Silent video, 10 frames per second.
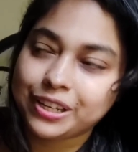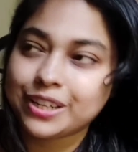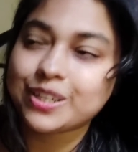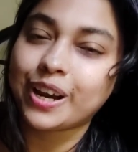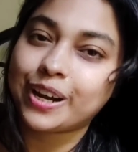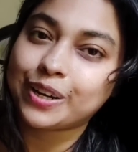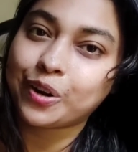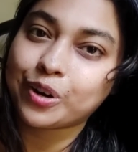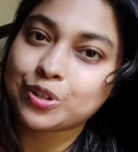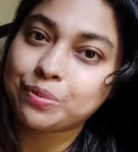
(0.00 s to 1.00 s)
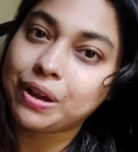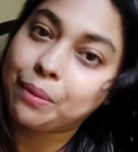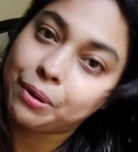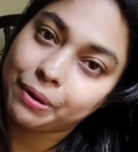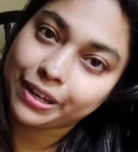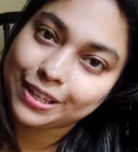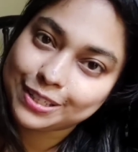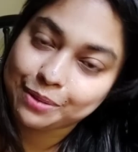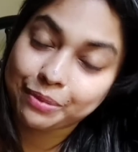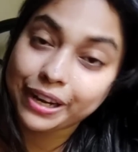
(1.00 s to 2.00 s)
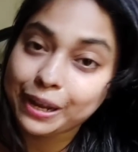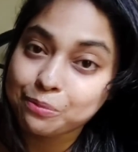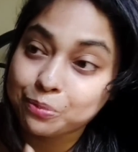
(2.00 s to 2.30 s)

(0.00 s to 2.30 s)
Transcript: গিয়ে সাড়ে আটটা নটার সময় আবার বাড়ি আসতাম মানে